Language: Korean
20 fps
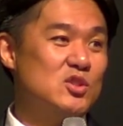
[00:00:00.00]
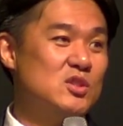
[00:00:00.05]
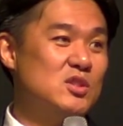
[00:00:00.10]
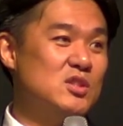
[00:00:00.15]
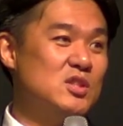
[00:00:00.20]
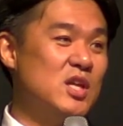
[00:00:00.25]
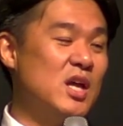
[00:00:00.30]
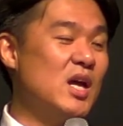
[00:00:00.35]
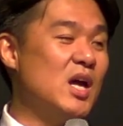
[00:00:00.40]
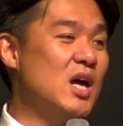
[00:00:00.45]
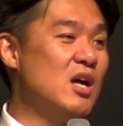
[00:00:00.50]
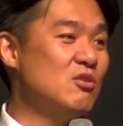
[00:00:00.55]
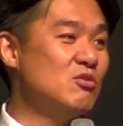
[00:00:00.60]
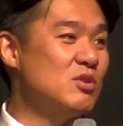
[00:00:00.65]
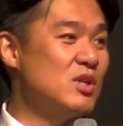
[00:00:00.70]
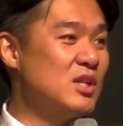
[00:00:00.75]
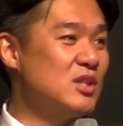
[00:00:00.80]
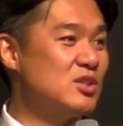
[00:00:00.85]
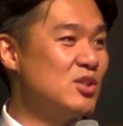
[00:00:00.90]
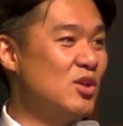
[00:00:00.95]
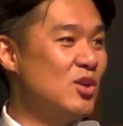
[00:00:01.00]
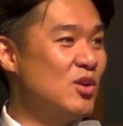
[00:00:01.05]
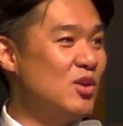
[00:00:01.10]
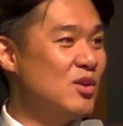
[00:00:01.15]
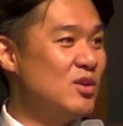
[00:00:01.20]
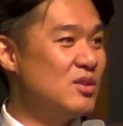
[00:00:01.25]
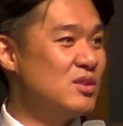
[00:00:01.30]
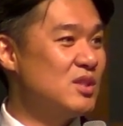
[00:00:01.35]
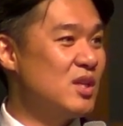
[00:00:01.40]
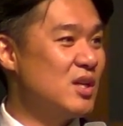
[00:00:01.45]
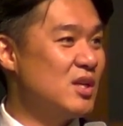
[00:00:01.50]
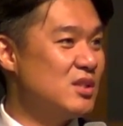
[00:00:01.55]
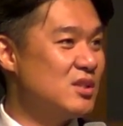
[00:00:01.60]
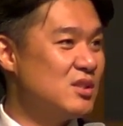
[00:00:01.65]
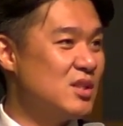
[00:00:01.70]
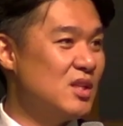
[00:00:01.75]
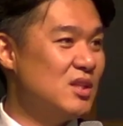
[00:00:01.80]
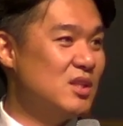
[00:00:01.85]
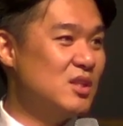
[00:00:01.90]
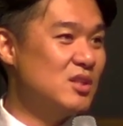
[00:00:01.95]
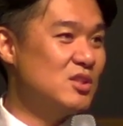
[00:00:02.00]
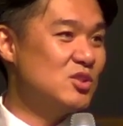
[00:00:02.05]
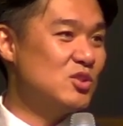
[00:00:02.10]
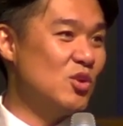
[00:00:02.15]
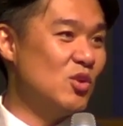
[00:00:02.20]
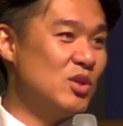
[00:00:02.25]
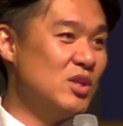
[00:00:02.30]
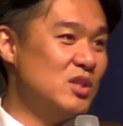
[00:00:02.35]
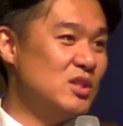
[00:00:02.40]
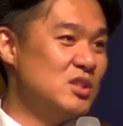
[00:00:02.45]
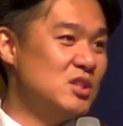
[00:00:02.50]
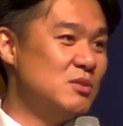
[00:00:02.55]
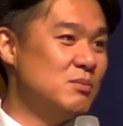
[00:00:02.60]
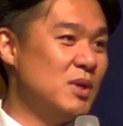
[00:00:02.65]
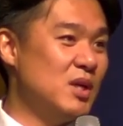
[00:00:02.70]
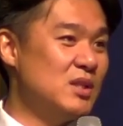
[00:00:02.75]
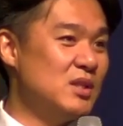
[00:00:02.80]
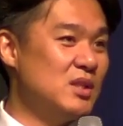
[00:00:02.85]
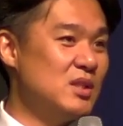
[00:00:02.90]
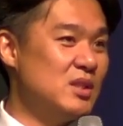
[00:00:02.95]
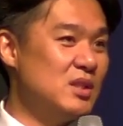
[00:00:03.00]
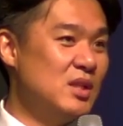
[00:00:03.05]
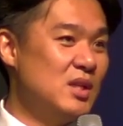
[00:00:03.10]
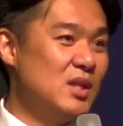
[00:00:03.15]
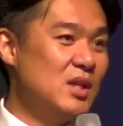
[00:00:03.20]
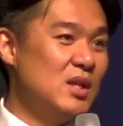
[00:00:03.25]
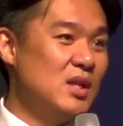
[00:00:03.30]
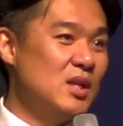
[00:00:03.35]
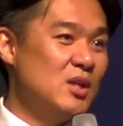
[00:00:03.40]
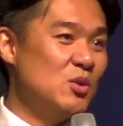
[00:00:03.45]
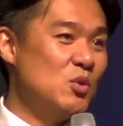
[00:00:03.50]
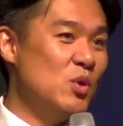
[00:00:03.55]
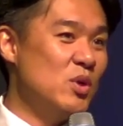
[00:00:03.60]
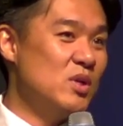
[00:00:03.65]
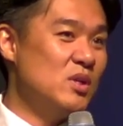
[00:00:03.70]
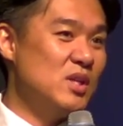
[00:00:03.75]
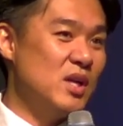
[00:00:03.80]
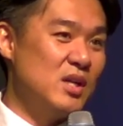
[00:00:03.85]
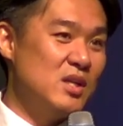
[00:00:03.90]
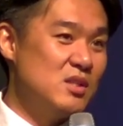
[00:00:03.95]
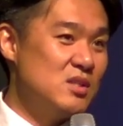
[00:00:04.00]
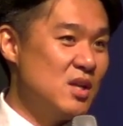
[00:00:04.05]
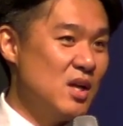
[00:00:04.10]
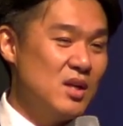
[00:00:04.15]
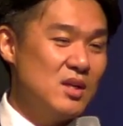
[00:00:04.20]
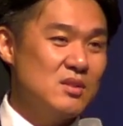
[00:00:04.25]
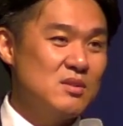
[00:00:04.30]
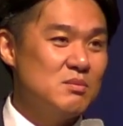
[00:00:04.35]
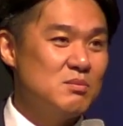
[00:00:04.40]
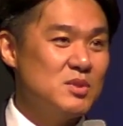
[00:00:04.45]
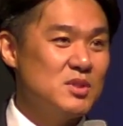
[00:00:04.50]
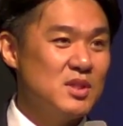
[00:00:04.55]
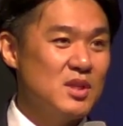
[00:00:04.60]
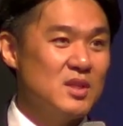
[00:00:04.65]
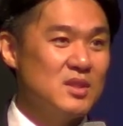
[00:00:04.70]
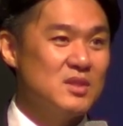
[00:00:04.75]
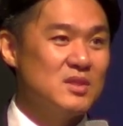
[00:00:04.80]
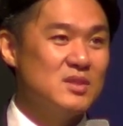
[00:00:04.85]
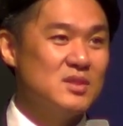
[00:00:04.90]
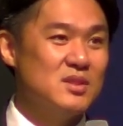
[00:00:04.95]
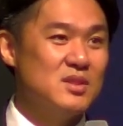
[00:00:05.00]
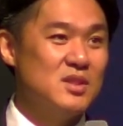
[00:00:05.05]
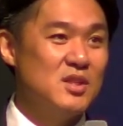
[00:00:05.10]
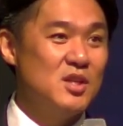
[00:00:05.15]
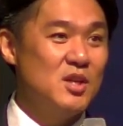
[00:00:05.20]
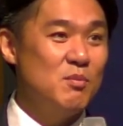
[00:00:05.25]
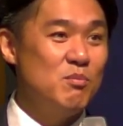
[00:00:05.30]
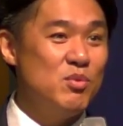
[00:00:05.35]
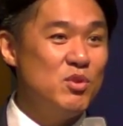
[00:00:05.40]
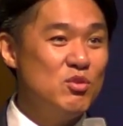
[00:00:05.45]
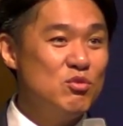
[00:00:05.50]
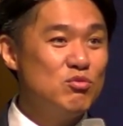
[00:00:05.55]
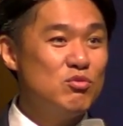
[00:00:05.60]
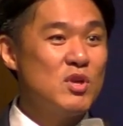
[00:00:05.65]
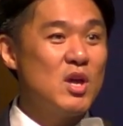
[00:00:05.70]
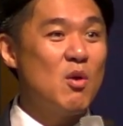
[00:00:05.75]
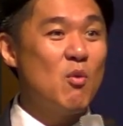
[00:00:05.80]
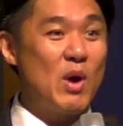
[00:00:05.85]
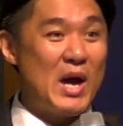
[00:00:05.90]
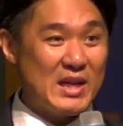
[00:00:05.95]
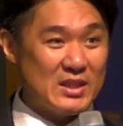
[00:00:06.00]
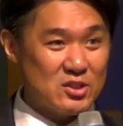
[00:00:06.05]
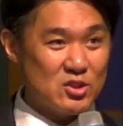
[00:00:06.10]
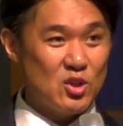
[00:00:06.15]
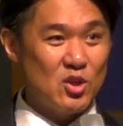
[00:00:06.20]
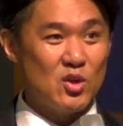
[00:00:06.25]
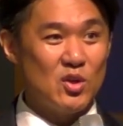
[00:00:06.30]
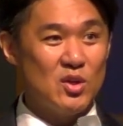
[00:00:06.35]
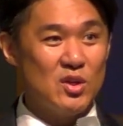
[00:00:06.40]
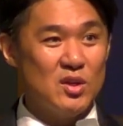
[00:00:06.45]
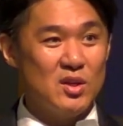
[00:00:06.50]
제가 한국에서 살았을 때는 저희 집안은 교회를 다니지 않았습니다. 미국에 와서